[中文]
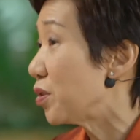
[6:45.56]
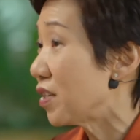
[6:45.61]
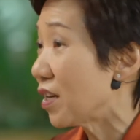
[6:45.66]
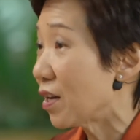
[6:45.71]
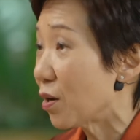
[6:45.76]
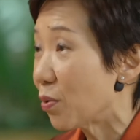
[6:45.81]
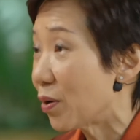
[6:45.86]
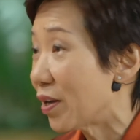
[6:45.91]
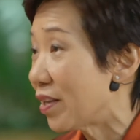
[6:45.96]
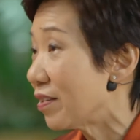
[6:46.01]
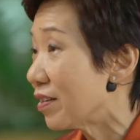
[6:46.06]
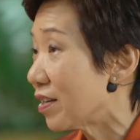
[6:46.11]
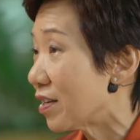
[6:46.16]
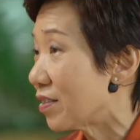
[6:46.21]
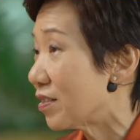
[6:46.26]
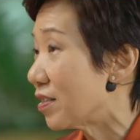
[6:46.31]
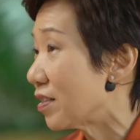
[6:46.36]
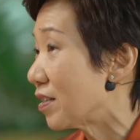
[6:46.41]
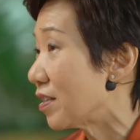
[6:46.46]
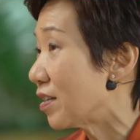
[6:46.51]
族结婚
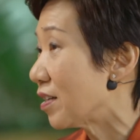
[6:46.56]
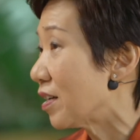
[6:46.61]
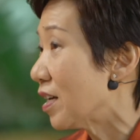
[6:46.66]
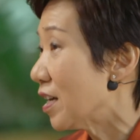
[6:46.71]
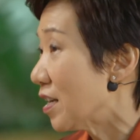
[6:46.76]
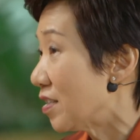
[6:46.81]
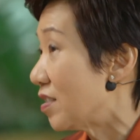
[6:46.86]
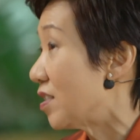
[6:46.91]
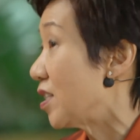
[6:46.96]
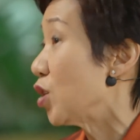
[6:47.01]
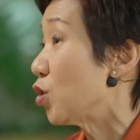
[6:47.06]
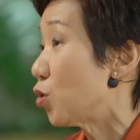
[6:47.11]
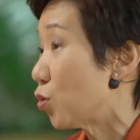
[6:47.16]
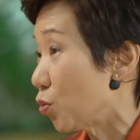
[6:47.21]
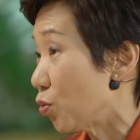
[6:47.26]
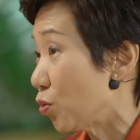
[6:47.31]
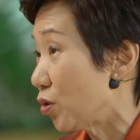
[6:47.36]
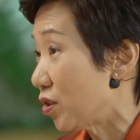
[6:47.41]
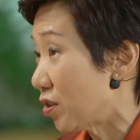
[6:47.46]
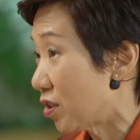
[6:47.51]
的这个习
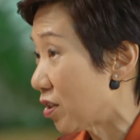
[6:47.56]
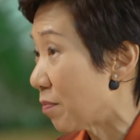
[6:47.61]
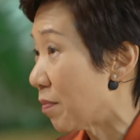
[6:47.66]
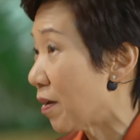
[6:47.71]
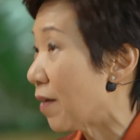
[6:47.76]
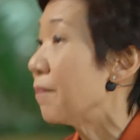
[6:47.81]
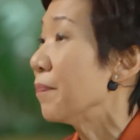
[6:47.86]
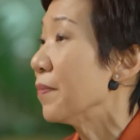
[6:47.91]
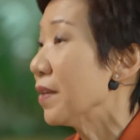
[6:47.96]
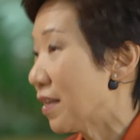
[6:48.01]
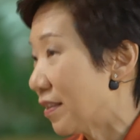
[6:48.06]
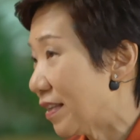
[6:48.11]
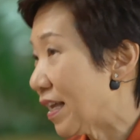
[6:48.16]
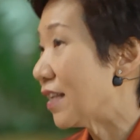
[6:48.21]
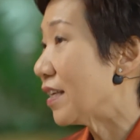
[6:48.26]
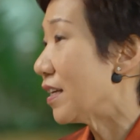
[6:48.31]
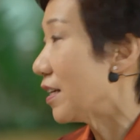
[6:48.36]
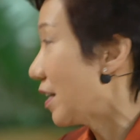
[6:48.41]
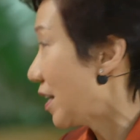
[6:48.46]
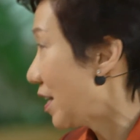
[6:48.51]
俗是什么？
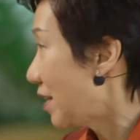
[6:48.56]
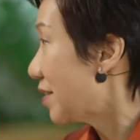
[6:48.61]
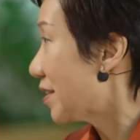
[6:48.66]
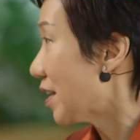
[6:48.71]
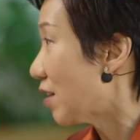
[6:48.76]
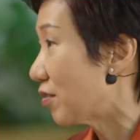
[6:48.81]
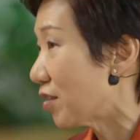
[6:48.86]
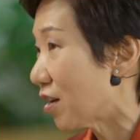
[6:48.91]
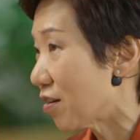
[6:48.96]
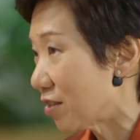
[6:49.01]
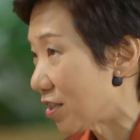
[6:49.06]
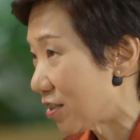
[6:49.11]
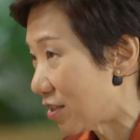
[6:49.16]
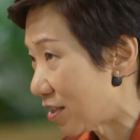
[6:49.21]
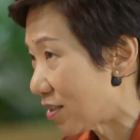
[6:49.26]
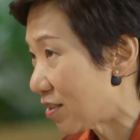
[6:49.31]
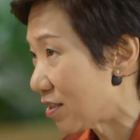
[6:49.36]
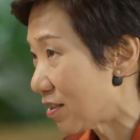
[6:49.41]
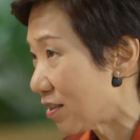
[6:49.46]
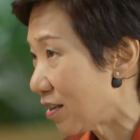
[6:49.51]
那你可以找到一
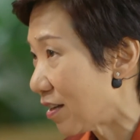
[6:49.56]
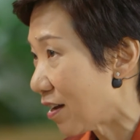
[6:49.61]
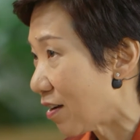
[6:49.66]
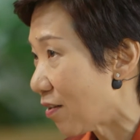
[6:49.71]
些资